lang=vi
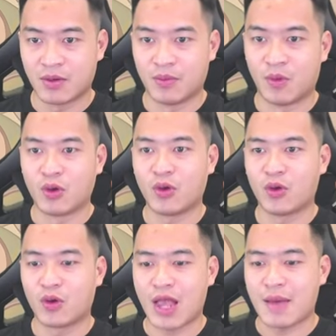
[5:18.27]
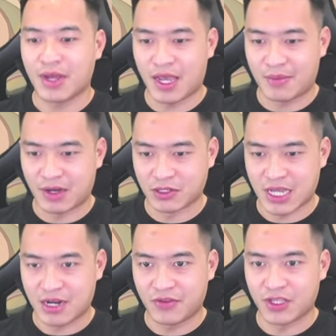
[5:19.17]
Bốn hồ lô cam anh em bảo ra
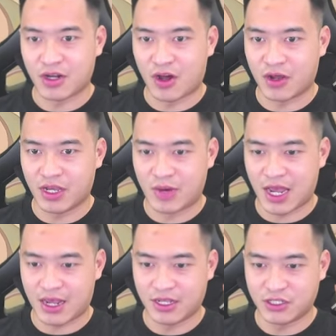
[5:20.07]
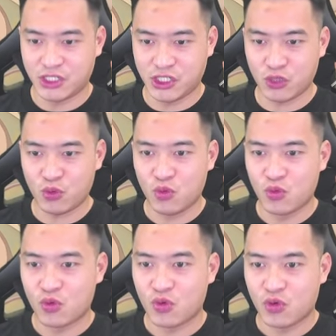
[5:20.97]
được vị tướng đỏ này không đây. Chiu.
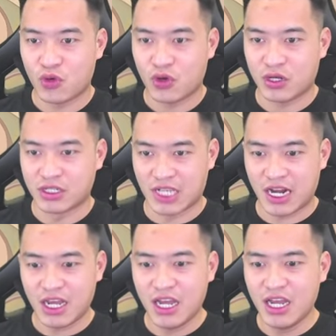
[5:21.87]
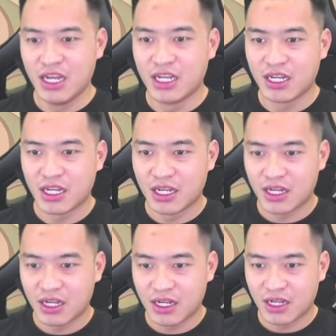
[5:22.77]
Ra đi.
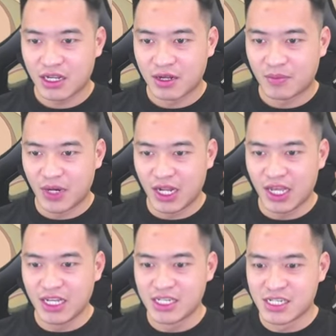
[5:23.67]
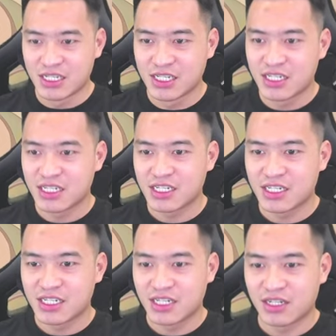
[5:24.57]
Please.
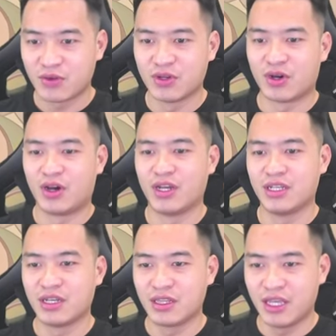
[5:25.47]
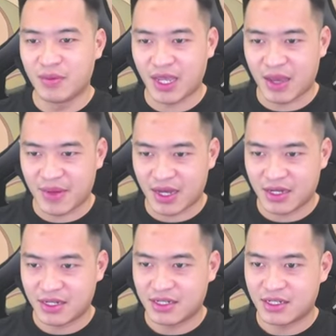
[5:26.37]
Trời ơi, tướng tím anh em ạ.
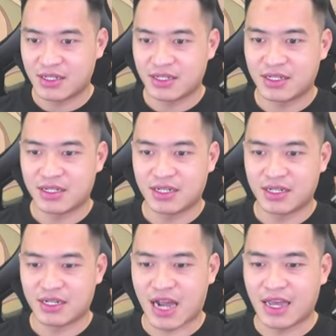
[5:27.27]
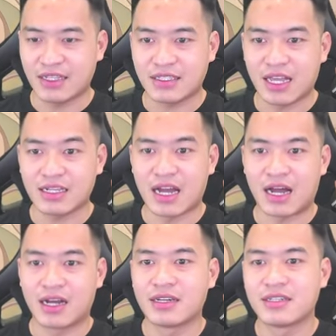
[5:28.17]
Cày thế
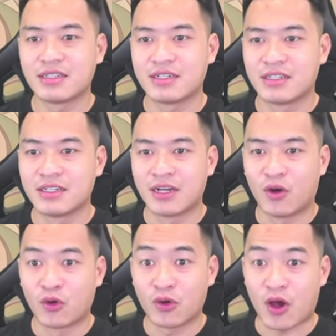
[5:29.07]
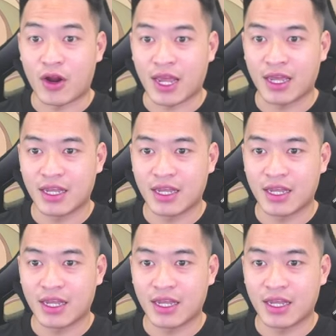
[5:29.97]
nhở. Hồ lô đỏ này.